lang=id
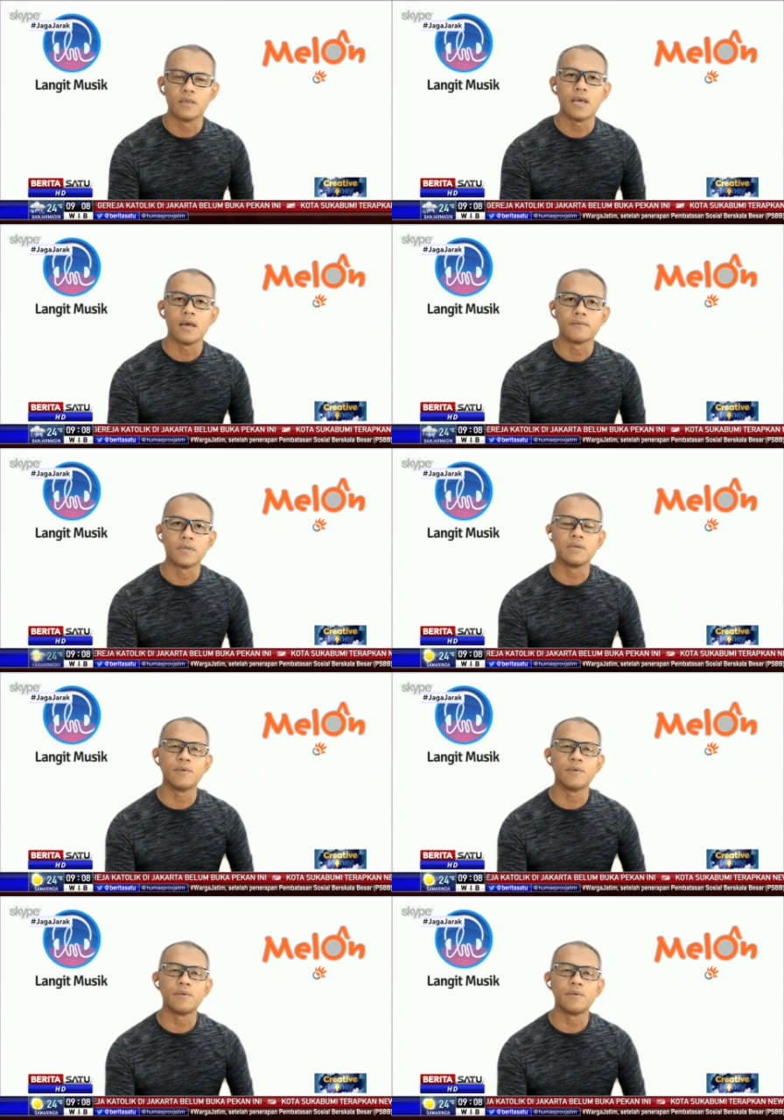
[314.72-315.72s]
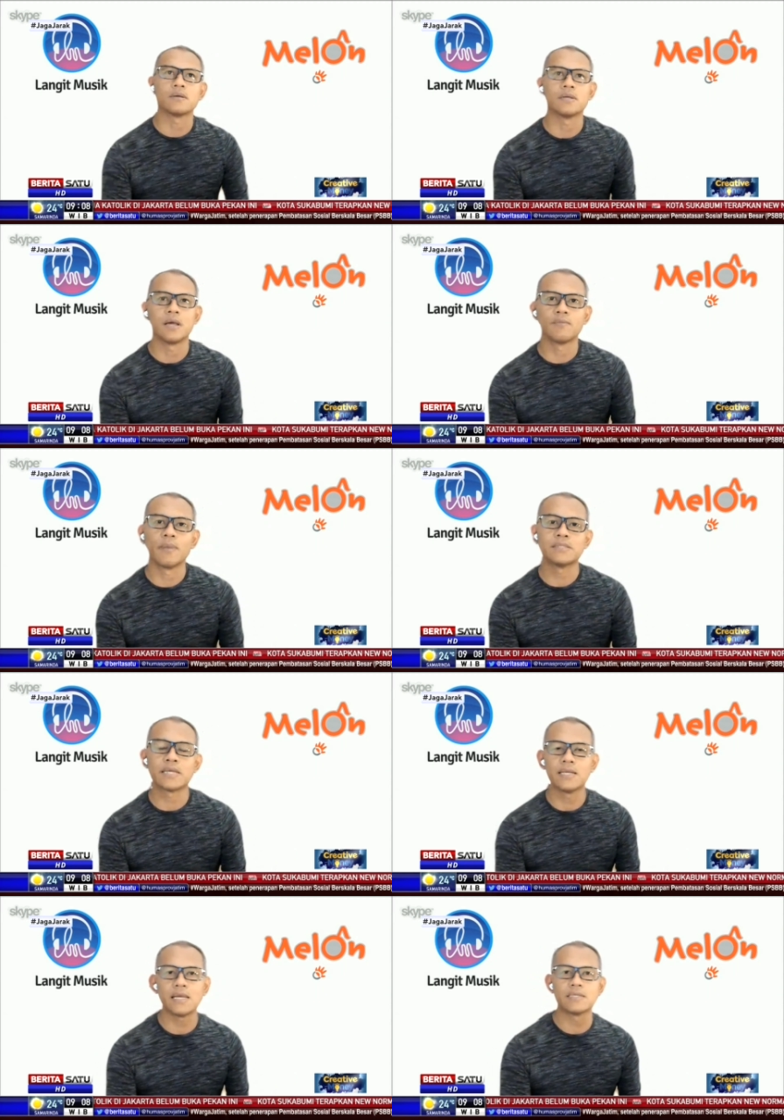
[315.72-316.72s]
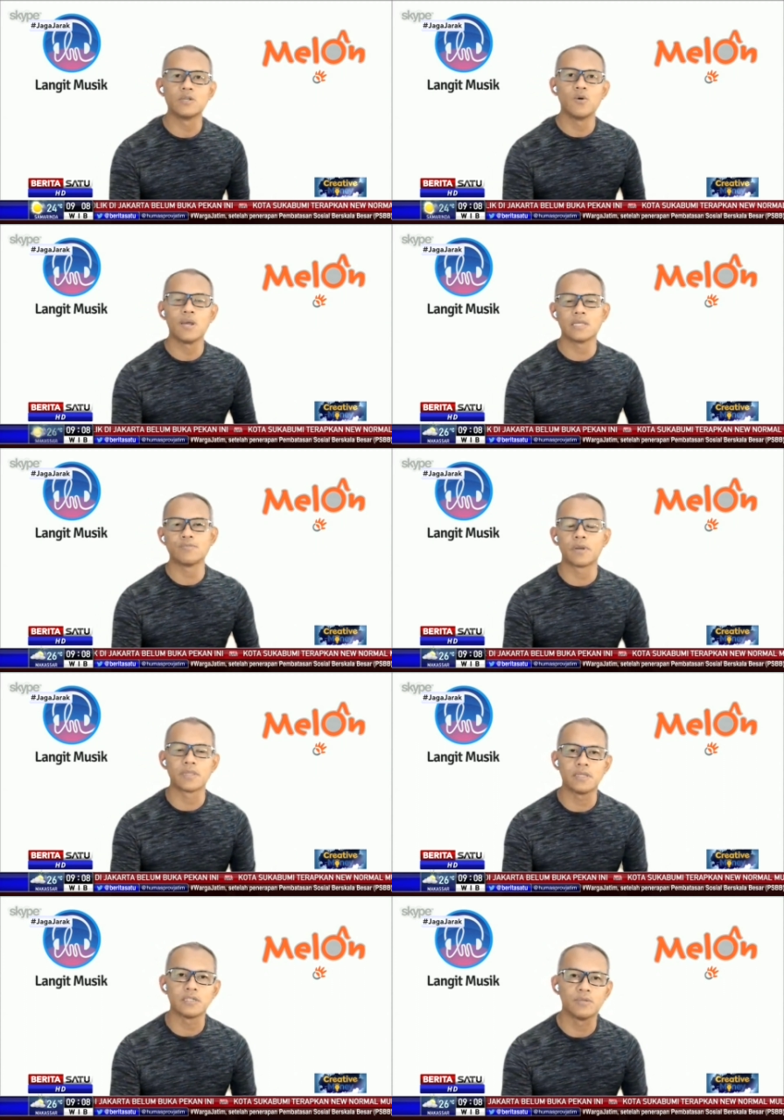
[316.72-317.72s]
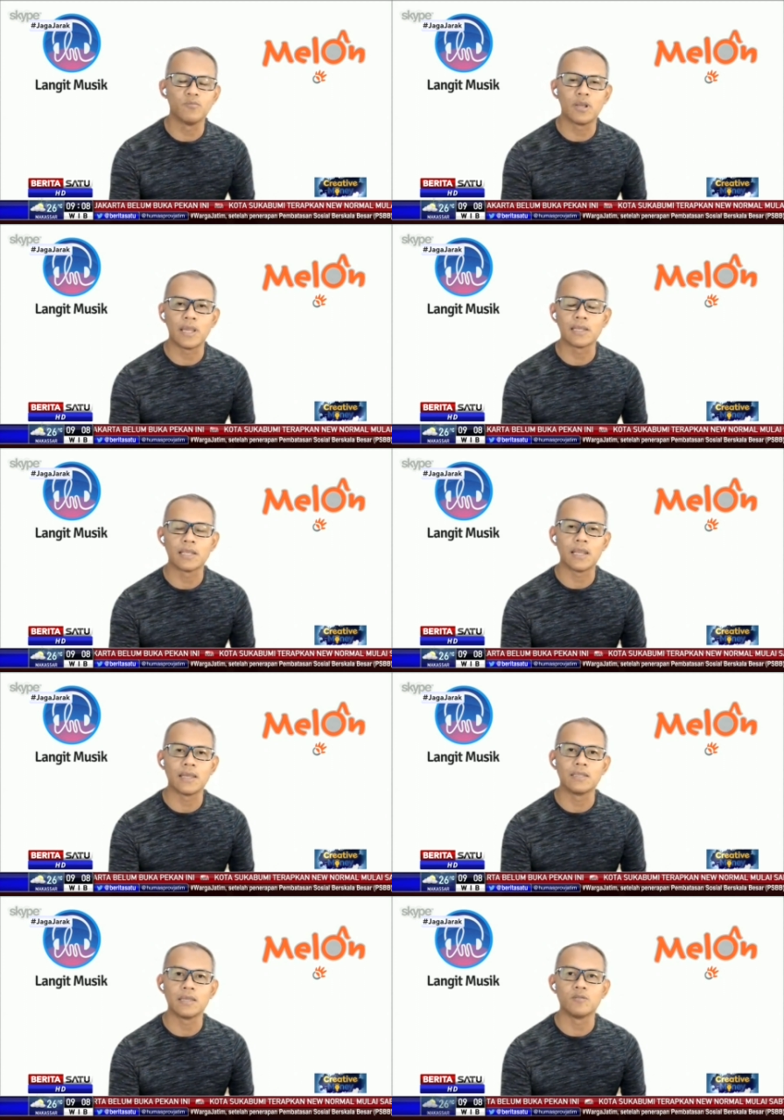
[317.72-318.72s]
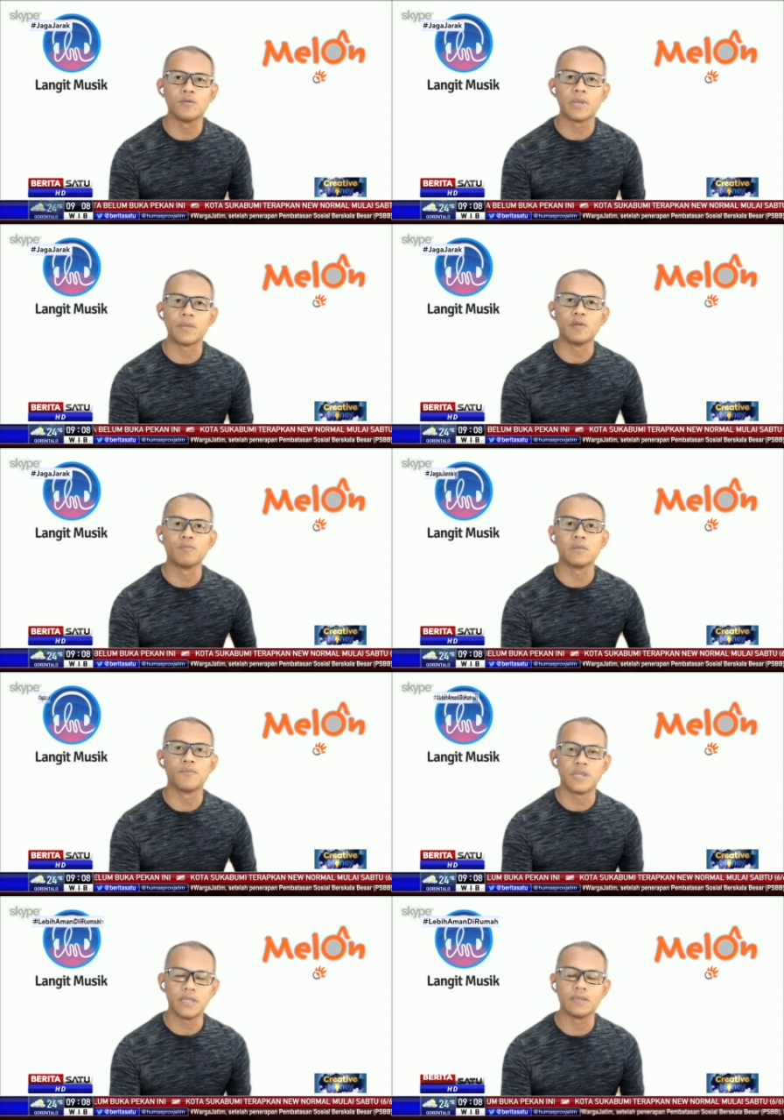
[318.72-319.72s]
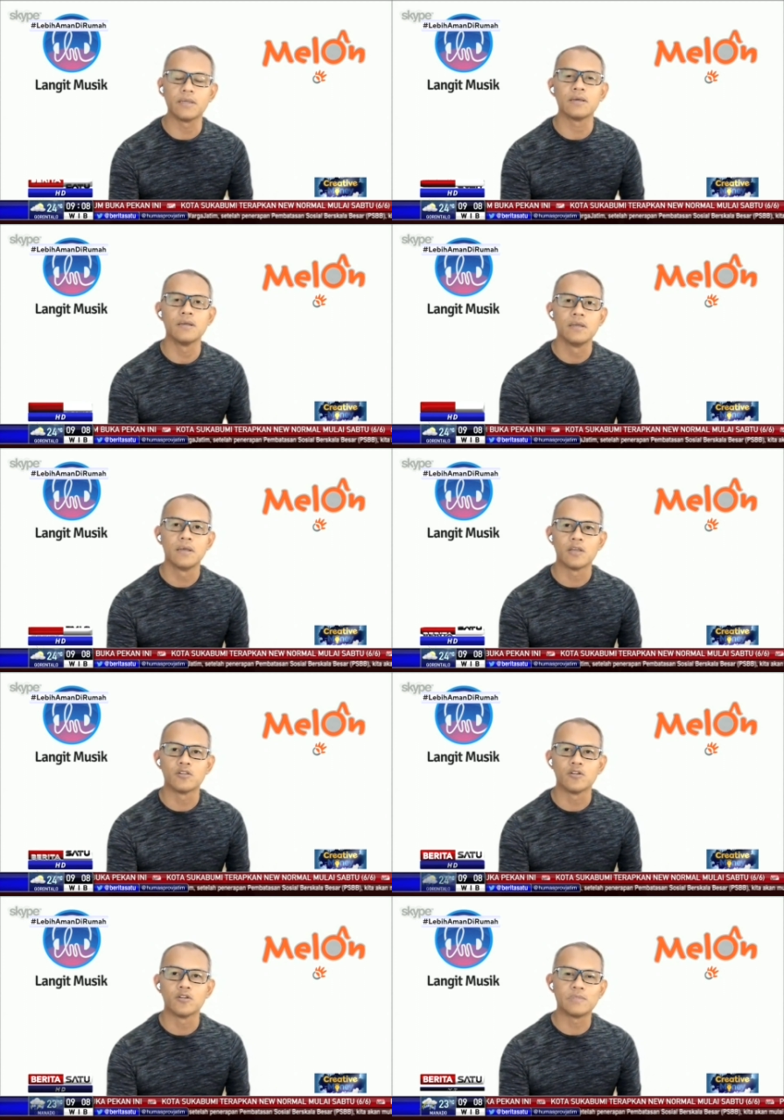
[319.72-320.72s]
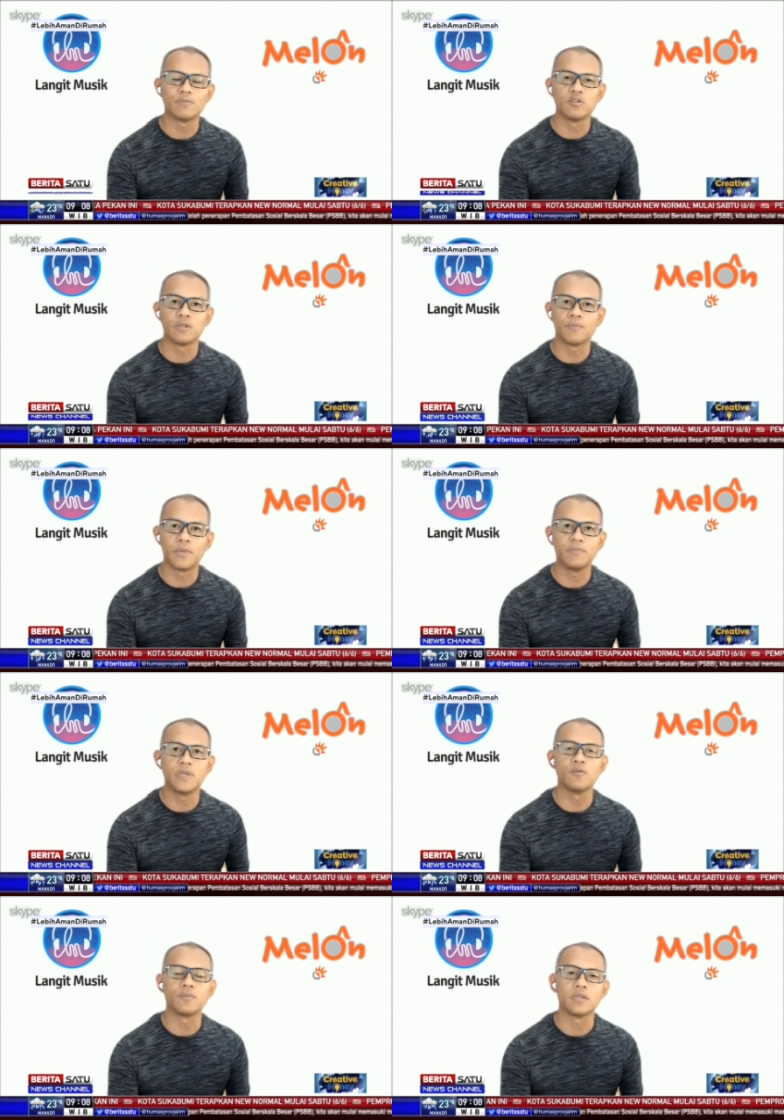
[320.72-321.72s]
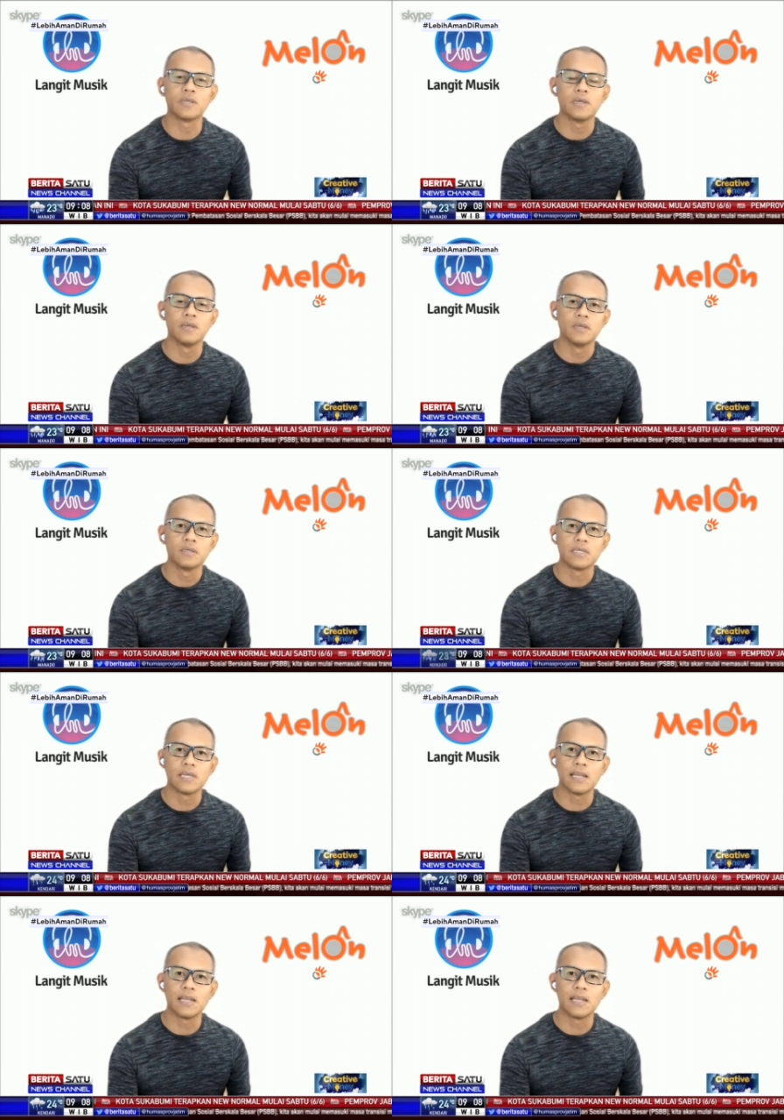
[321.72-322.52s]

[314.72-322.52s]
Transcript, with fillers: Iya, jadi memang uh, basically ada dua ya seperti semua layanan lainnya yaitu premium dan free ya atau kami sebut juga premium. Jadi sehingga